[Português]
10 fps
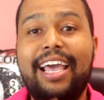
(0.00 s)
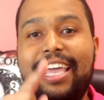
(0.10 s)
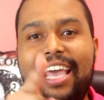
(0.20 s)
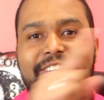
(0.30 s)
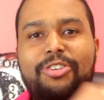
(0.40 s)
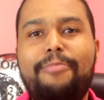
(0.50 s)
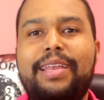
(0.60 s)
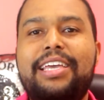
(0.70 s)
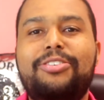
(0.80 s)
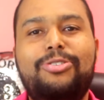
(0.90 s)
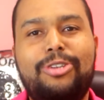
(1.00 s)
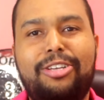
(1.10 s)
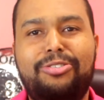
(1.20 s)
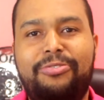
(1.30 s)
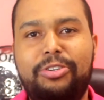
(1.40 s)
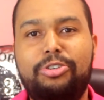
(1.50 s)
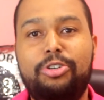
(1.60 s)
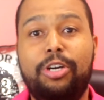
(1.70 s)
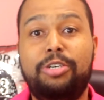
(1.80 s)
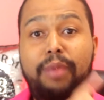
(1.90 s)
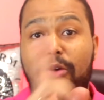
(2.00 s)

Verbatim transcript: e é sobre isso o nosso vídeo de hoje.